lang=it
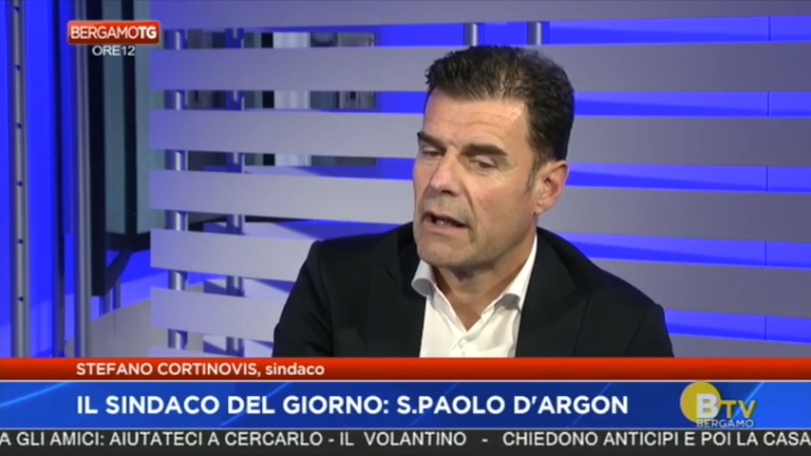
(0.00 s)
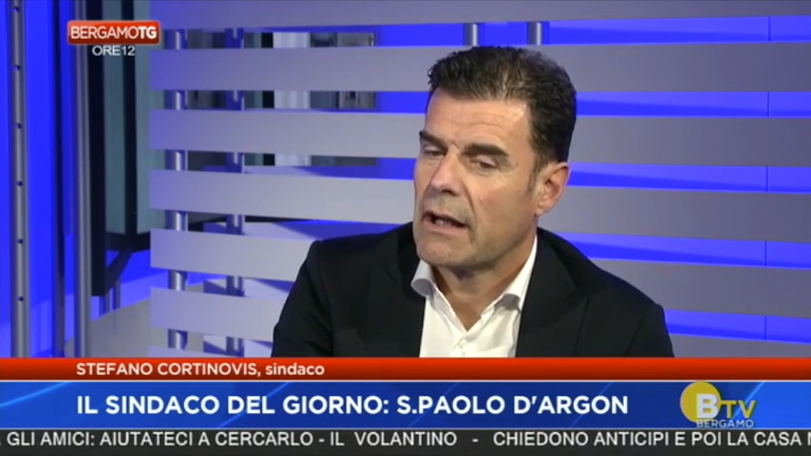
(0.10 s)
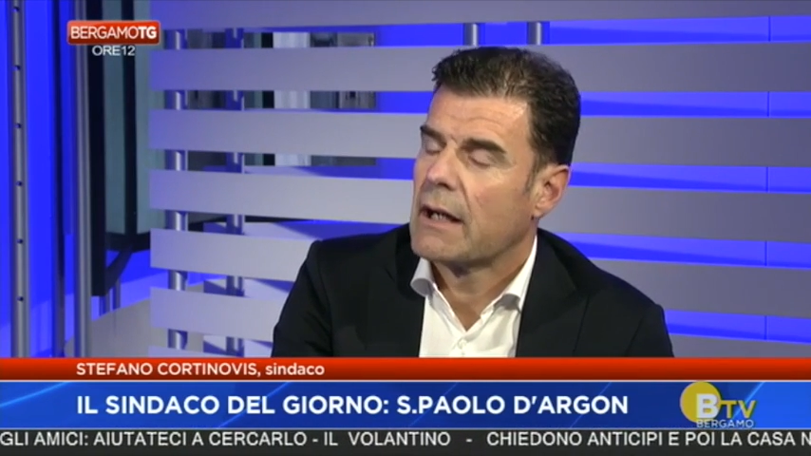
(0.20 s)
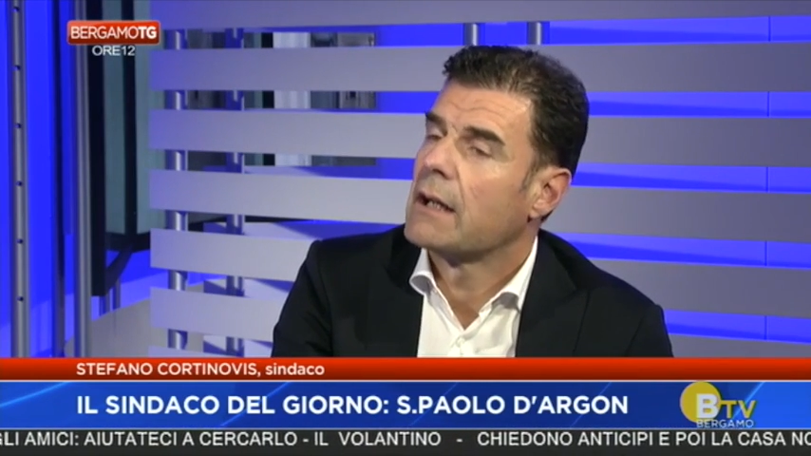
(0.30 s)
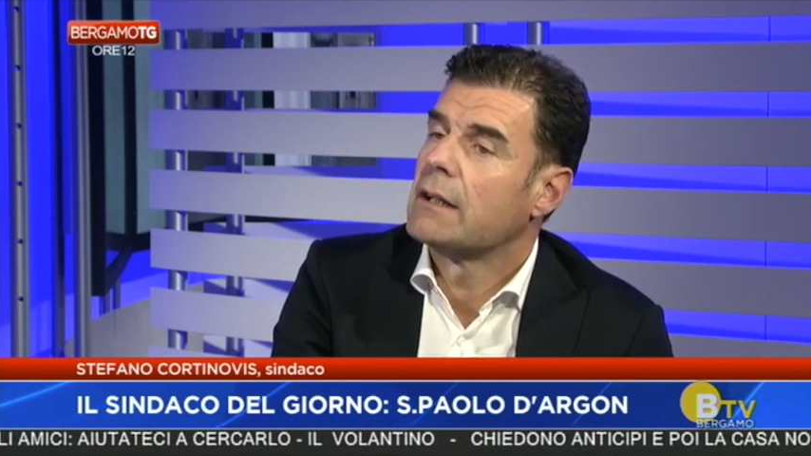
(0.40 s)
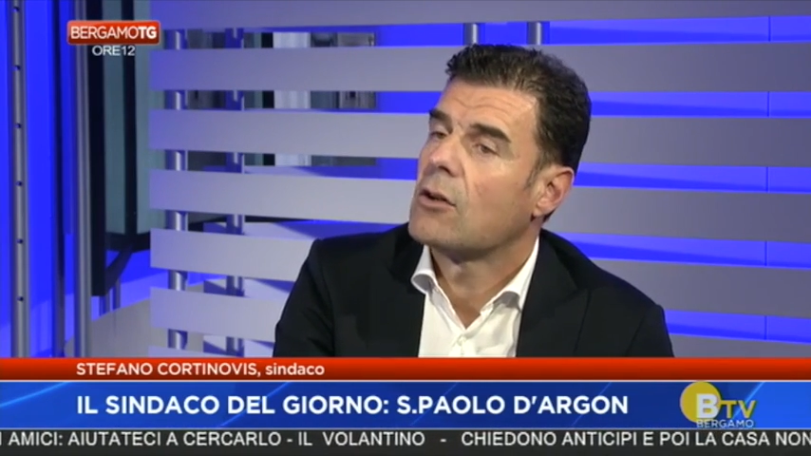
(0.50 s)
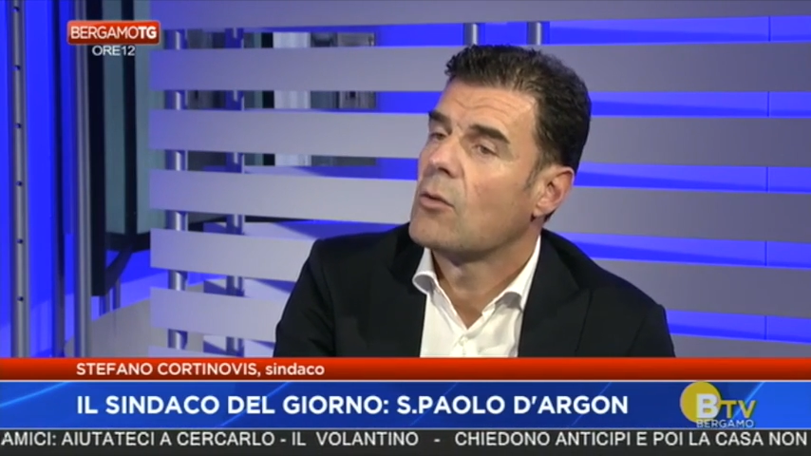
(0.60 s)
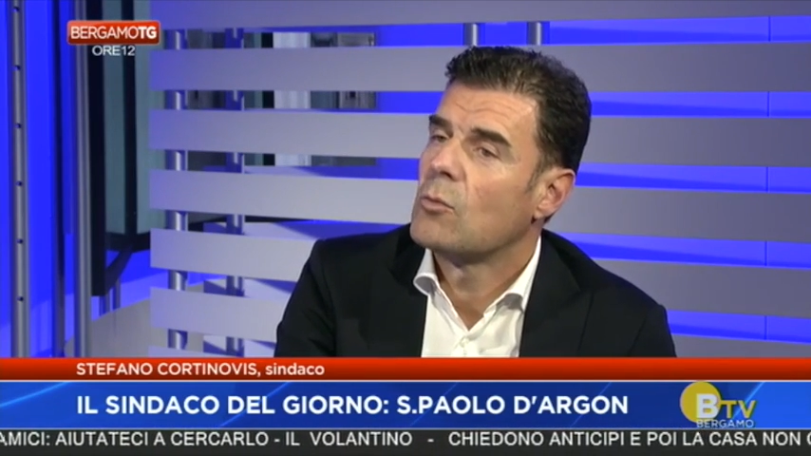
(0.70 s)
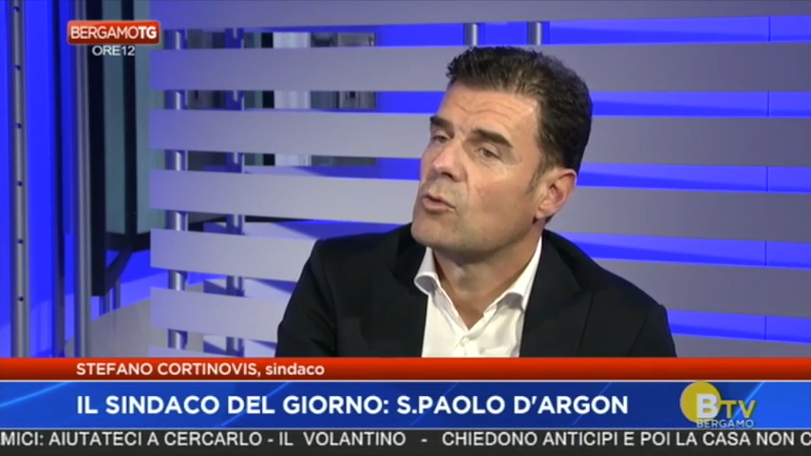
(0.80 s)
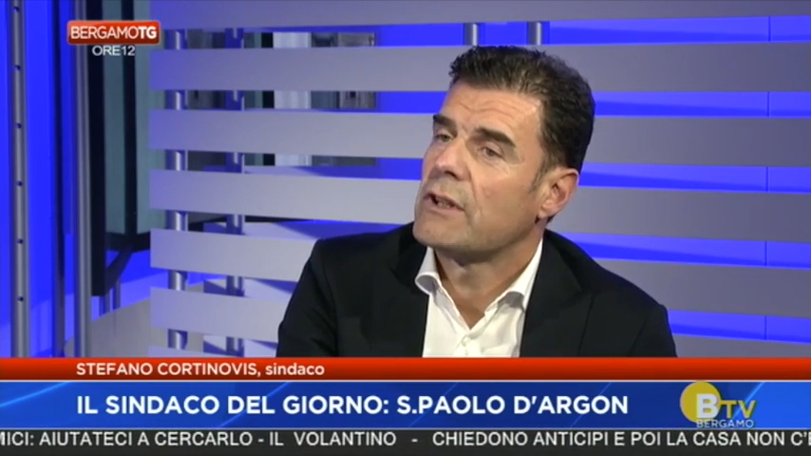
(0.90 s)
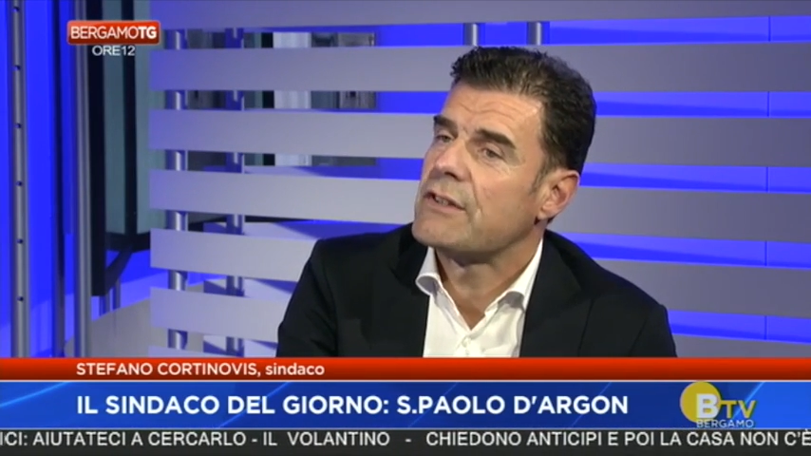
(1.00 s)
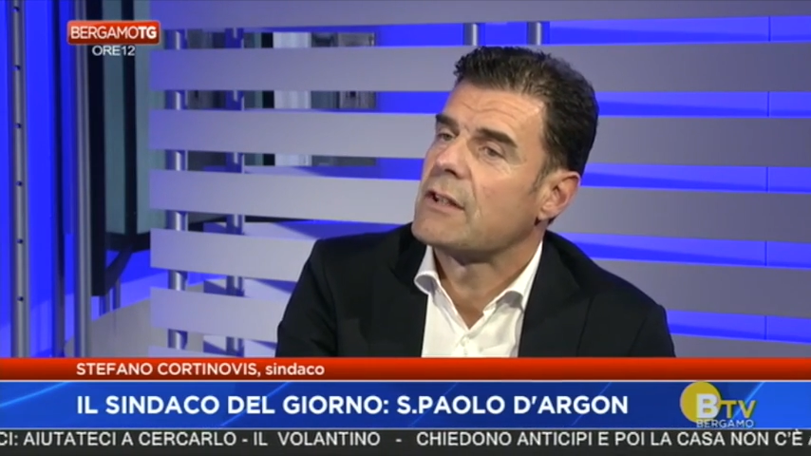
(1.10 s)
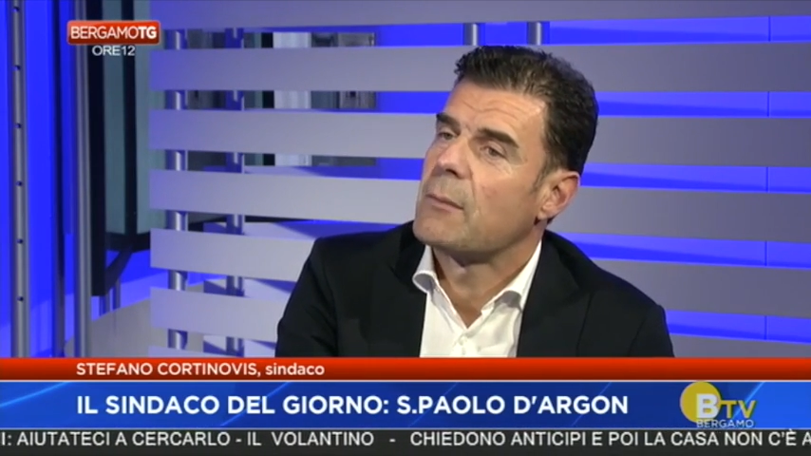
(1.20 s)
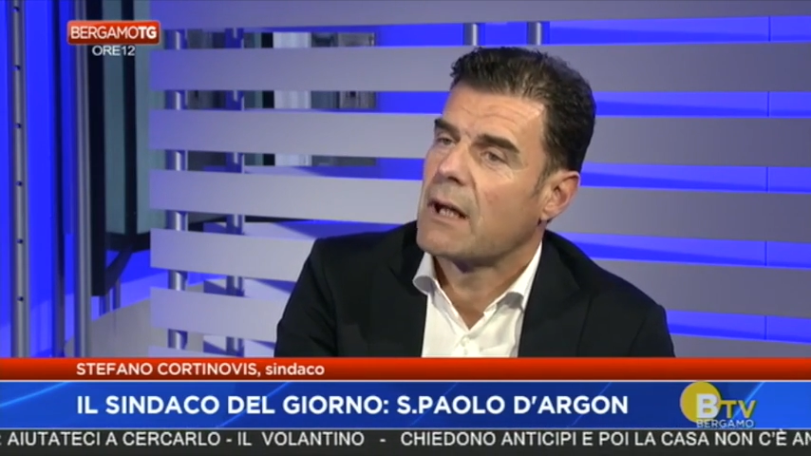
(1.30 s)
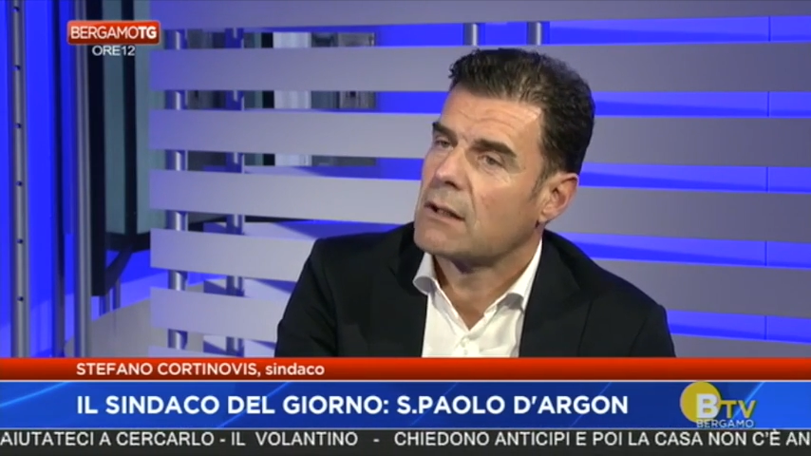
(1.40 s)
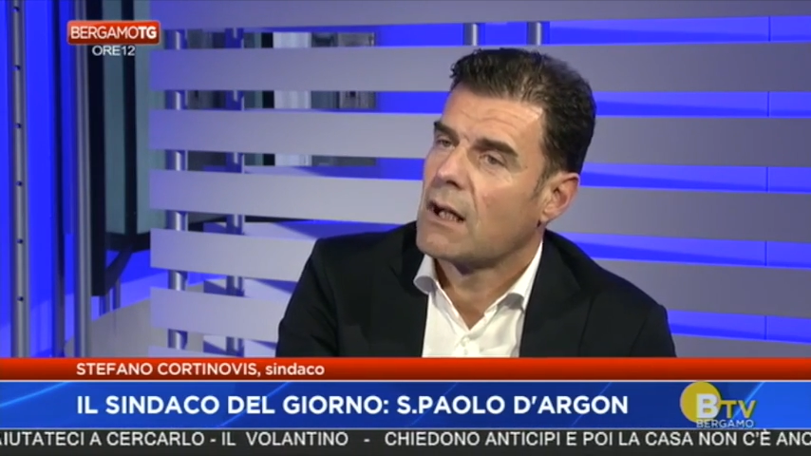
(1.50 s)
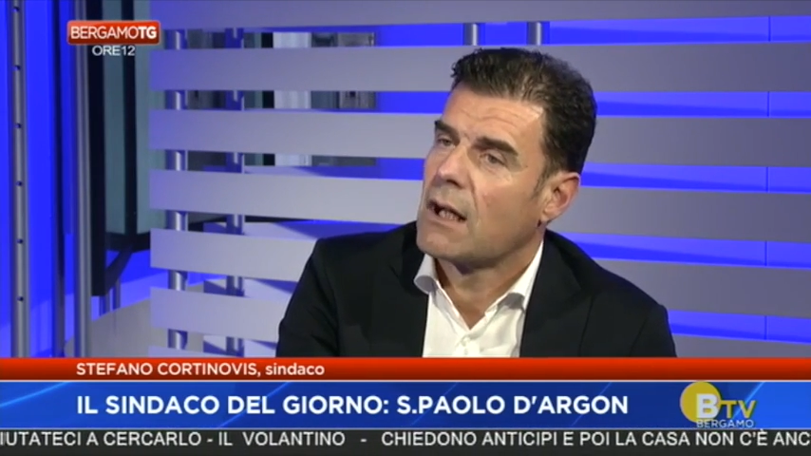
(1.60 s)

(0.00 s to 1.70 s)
eh, di comuni, insieme